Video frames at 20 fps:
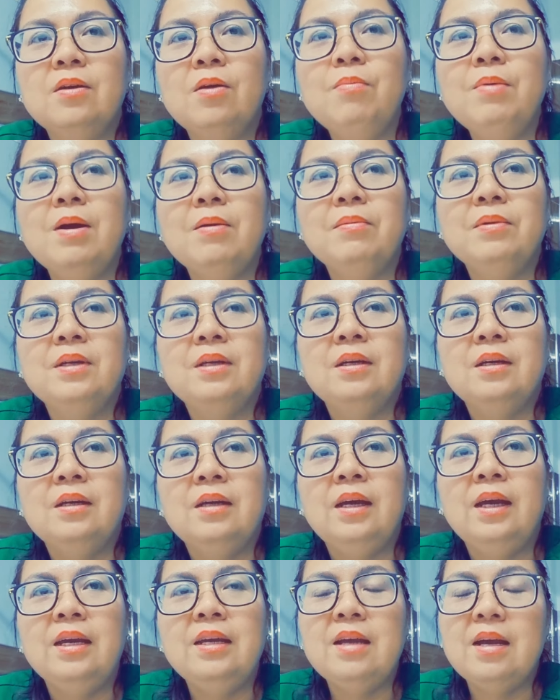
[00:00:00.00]
đúng không
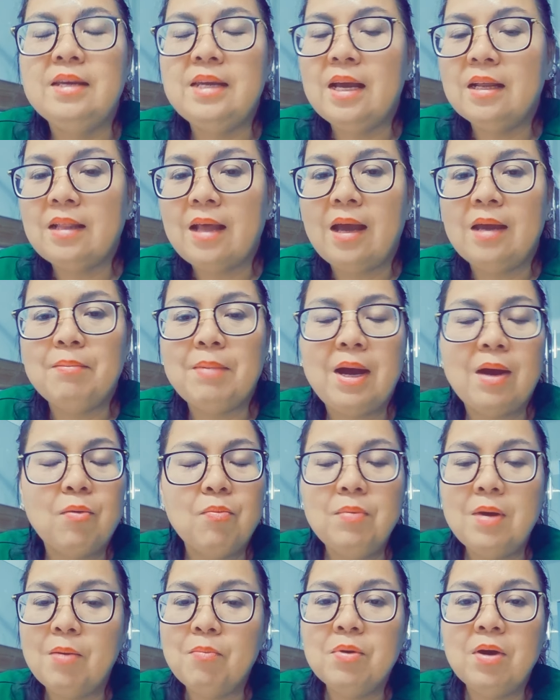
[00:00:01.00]
hiện giờ gia tài bà
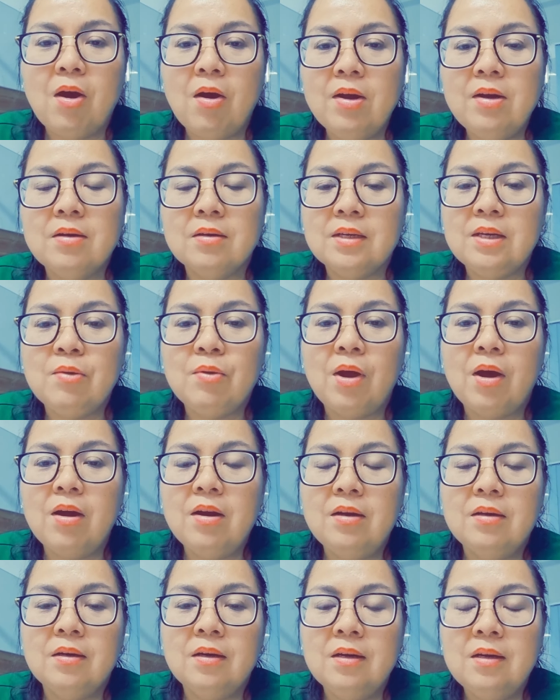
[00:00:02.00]
cũng không có được nhiêu đó
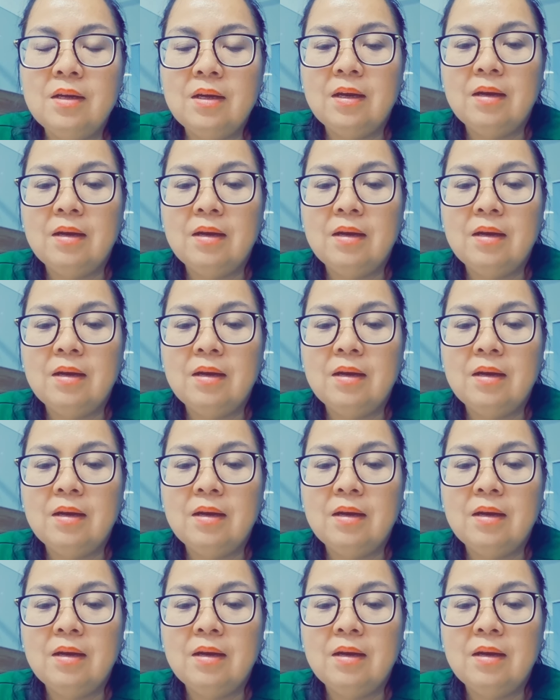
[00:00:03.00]
nữa